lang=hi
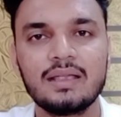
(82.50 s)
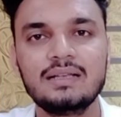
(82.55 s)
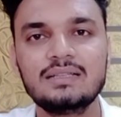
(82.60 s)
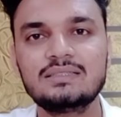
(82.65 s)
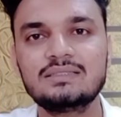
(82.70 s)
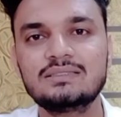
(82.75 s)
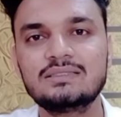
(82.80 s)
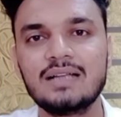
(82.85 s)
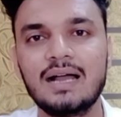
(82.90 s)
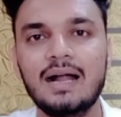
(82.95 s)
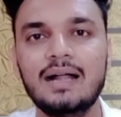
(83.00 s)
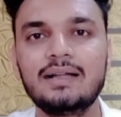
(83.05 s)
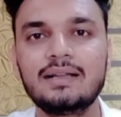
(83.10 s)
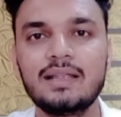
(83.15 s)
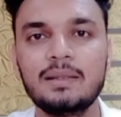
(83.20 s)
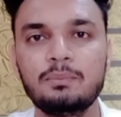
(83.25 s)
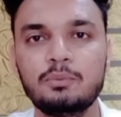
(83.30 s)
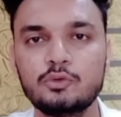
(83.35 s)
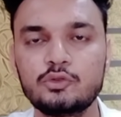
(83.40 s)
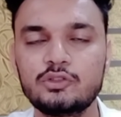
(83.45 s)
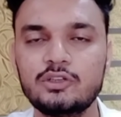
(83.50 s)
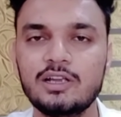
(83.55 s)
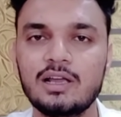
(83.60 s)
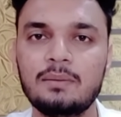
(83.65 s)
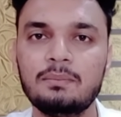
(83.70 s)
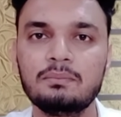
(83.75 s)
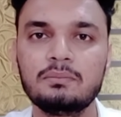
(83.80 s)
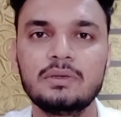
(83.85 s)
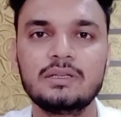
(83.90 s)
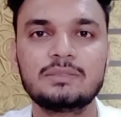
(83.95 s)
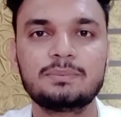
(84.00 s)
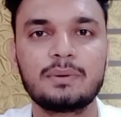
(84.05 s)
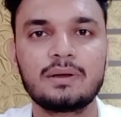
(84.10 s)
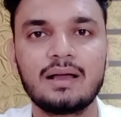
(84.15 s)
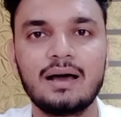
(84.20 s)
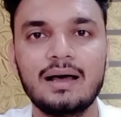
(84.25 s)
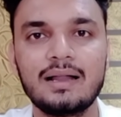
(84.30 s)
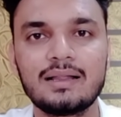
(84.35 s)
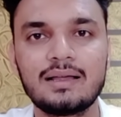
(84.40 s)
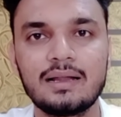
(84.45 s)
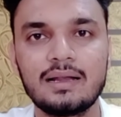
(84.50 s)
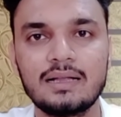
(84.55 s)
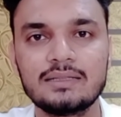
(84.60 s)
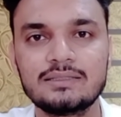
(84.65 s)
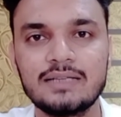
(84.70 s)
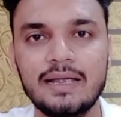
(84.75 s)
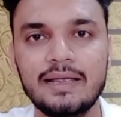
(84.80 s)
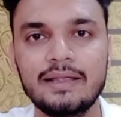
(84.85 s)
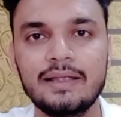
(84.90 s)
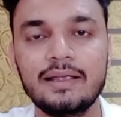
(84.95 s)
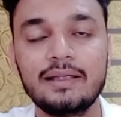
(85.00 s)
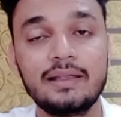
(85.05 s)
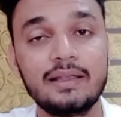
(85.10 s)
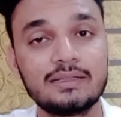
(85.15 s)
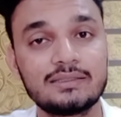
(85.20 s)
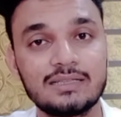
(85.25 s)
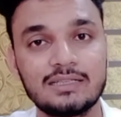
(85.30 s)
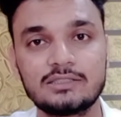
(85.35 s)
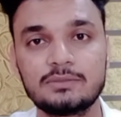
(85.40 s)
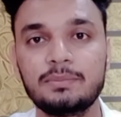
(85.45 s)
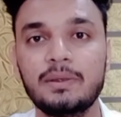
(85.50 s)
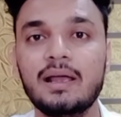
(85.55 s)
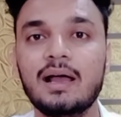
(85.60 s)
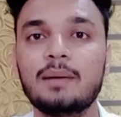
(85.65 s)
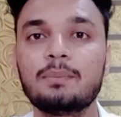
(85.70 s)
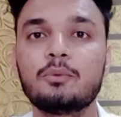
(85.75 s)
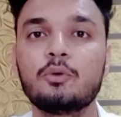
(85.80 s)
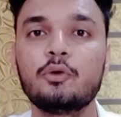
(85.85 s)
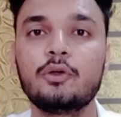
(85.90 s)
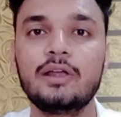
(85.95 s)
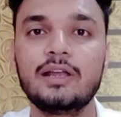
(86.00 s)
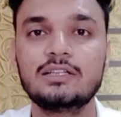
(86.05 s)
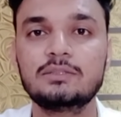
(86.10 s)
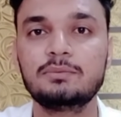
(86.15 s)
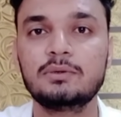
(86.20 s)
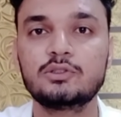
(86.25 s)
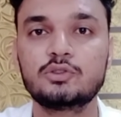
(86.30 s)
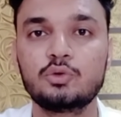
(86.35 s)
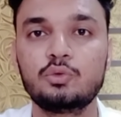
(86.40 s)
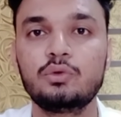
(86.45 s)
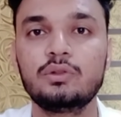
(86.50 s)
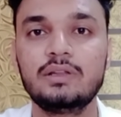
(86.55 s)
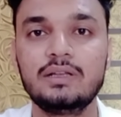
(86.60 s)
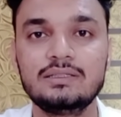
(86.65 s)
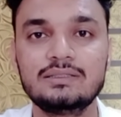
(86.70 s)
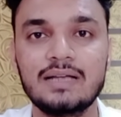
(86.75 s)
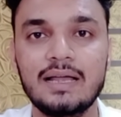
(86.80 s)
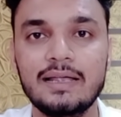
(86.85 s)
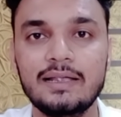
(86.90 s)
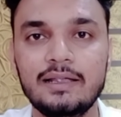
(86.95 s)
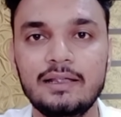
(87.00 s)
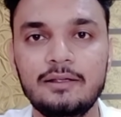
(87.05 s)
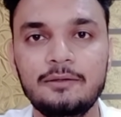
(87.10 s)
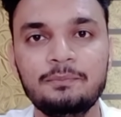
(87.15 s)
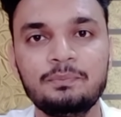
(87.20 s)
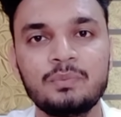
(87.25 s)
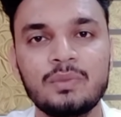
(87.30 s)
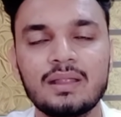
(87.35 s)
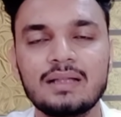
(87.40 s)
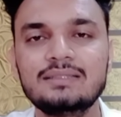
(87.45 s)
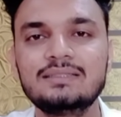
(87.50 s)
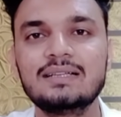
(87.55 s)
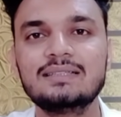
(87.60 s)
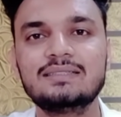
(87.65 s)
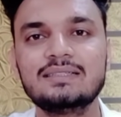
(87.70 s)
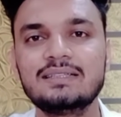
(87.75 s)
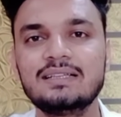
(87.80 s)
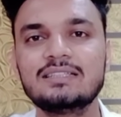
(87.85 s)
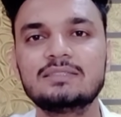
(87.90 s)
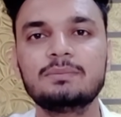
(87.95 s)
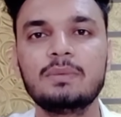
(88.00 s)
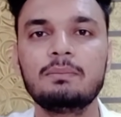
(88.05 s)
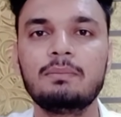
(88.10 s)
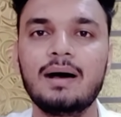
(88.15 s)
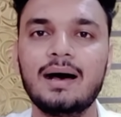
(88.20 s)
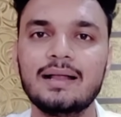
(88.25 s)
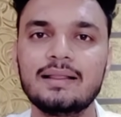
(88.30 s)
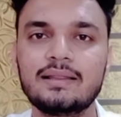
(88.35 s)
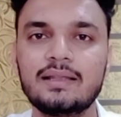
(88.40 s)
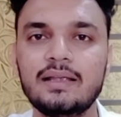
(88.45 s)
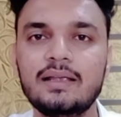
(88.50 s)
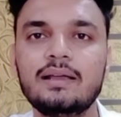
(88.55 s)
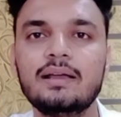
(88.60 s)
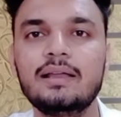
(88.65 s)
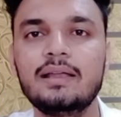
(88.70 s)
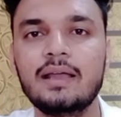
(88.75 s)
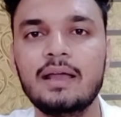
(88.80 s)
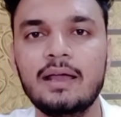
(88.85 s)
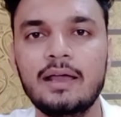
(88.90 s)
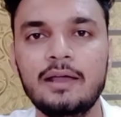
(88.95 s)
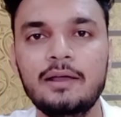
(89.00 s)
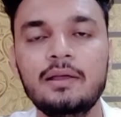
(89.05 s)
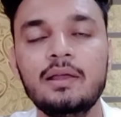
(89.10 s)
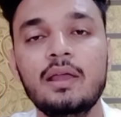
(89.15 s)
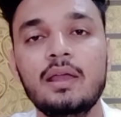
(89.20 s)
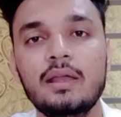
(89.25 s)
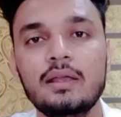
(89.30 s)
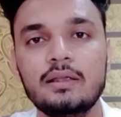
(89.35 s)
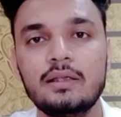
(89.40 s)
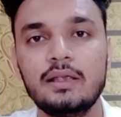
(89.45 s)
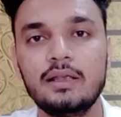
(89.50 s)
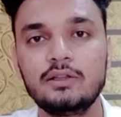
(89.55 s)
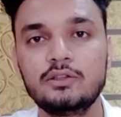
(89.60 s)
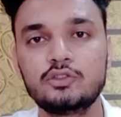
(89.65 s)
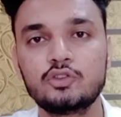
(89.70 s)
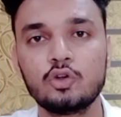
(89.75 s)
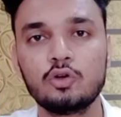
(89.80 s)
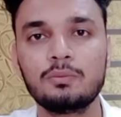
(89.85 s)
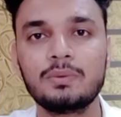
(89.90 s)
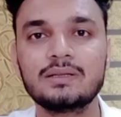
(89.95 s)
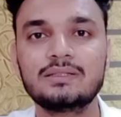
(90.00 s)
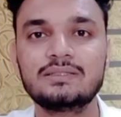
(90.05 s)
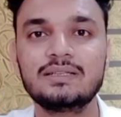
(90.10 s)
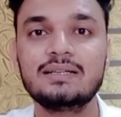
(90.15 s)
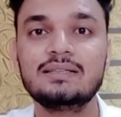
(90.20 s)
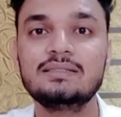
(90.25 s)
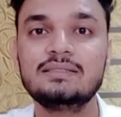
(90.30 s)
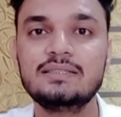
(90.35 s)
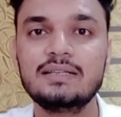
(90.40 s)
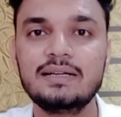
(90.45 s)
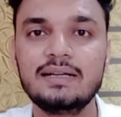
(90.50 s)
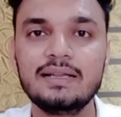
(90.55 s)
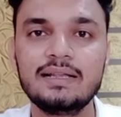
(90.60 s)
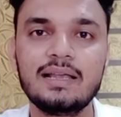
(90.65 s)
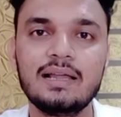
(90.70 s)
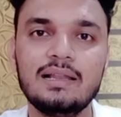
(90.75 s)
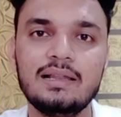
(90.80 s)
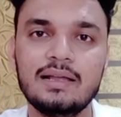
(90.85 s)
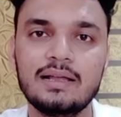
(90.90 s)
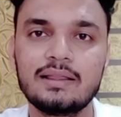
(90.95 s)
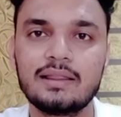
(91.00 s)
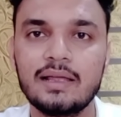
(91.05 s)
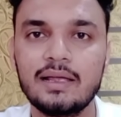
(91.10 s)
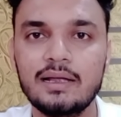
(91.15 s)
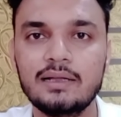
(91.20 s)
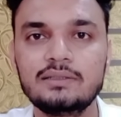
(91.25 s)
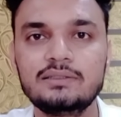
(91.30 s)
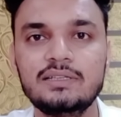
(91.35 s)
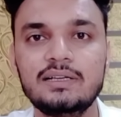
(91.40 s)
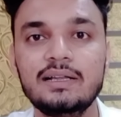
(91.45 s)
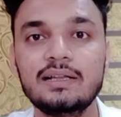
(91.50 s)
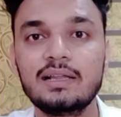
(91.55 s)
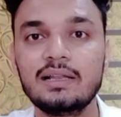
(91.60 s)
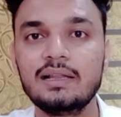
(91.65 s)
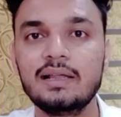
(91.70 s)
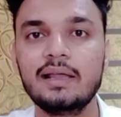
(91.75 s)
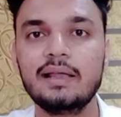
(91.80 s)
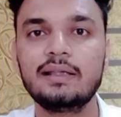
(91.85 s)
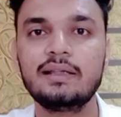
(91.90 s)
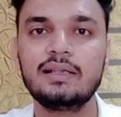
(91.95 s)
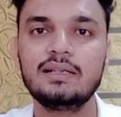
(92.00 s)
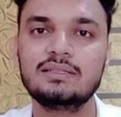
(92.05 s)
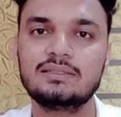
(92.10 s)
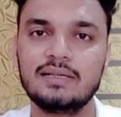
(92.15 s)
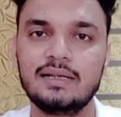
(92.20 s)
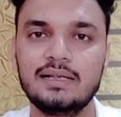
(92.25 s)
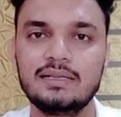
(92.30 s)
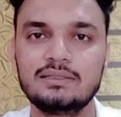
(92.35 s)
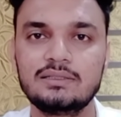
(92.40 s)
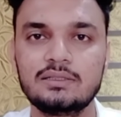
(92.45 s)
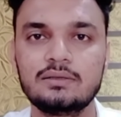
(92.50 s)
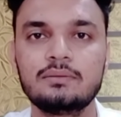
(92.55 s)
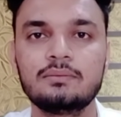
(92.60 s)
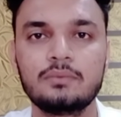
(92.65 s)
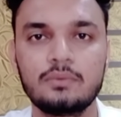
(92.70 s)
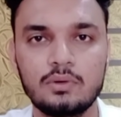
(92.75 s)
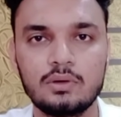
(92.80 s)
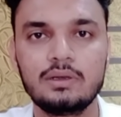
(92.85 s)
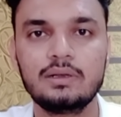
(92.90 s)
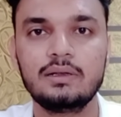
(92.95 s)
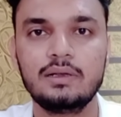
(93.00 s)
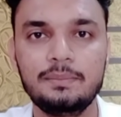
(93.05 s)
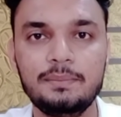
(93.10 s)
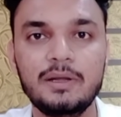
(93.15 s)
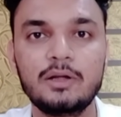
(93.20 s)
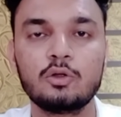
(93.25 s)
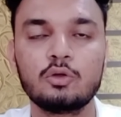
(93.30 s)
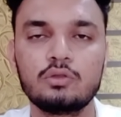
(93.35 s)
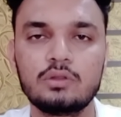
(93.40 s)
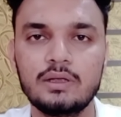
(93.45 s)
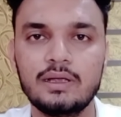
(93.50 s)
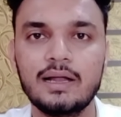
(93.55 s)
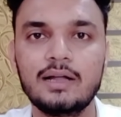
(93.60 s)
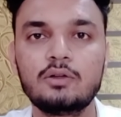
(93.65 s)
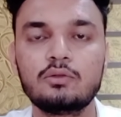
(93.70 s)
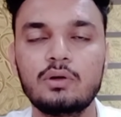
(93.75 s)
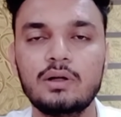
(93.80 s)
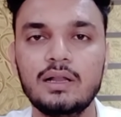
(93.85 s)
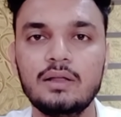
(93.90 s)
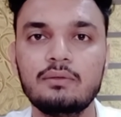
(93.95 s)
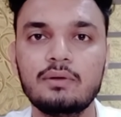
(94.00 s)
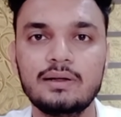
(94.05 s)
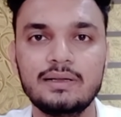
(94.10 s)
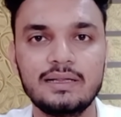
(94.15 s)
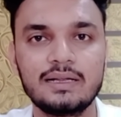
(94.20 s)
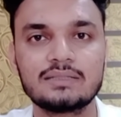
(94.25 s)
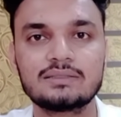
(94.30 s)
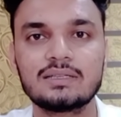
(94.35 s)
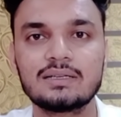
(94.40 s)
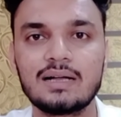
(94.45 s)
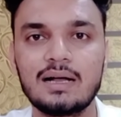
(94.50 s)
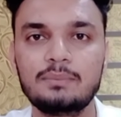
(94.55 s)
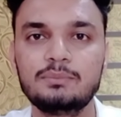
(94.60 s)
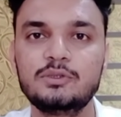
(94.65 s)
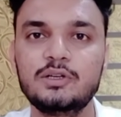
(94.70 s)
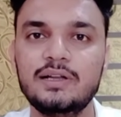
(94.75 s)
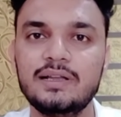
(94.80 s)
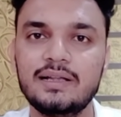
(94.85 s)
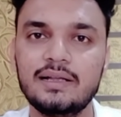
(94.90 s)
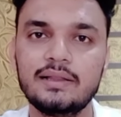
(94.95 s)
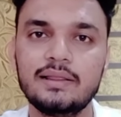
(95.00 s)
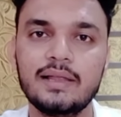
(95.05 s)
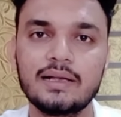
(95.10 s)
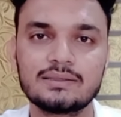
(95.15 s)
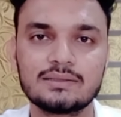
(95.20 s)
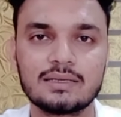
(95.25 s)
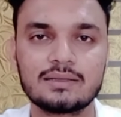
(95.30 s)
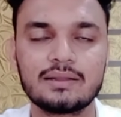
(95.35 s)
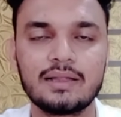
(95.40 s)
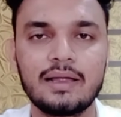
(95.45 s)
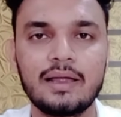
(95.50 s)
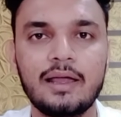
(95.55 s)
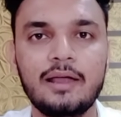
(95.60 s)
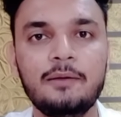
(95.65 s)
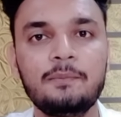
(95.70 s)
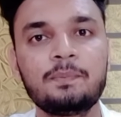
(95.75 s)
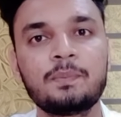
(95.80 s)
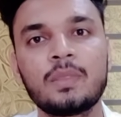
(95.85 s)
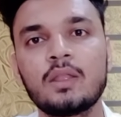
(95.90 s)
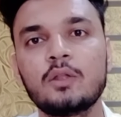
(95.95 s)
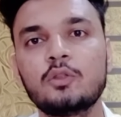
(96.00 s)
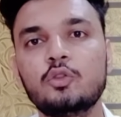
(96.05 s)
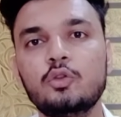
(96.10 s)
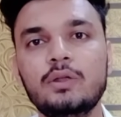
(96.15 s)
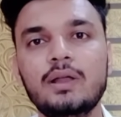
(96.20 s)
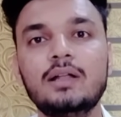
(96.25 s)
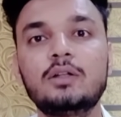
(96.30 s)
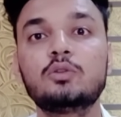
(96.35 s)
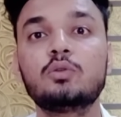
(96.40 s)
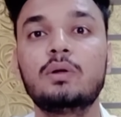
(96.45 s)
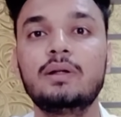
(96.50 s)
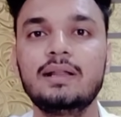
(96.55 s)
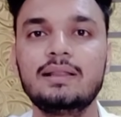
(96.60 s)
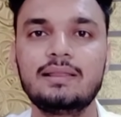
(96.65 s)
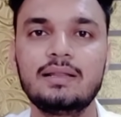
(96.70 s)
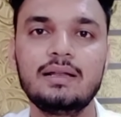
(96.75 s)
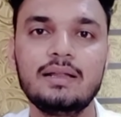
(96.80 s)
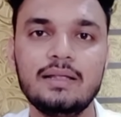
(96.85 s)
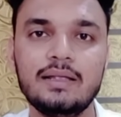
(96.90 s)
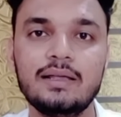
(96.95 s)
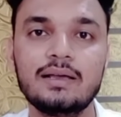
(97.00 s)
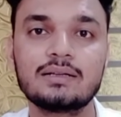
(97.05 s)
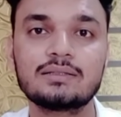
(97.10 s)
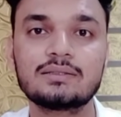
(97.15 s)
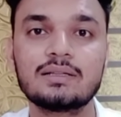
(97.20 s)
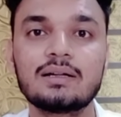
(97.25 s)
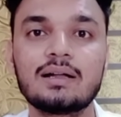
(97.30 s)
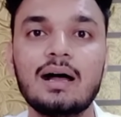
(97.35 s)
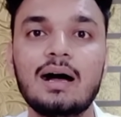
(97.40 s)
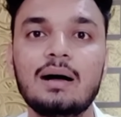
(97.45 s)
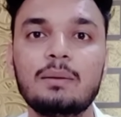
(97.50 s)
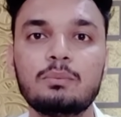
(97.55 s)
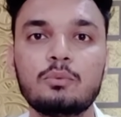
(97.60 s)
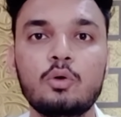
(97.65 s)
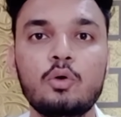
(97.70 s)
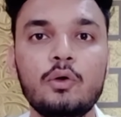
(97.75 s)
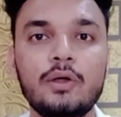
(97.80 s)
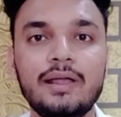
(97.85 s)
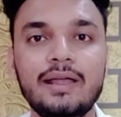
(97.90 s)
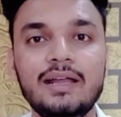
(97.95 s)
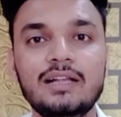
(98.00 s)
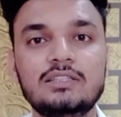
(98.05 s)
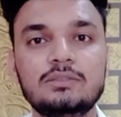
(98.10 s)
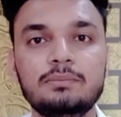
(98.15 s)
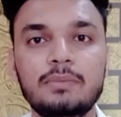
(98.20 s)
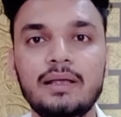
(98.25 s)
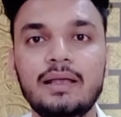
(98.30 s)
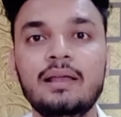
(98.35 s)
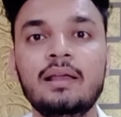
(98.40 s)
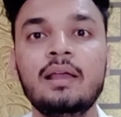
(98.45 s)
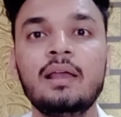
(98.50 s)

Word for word: इस चार्ट की पुष्टि हम इस प्रकार करना चाहेंगे कि सच में आपको एज में छूट दी जाएगी जैसे कि इसमें बात की गई है कि जो बच्चे जीडी के लिए थे जीडी के लिए 21 एज लिमिट होती है 21 वन ईयर्स तक आप जीडी की देख सकते हैं तो ये 23 ईयर्स तक आपको एज में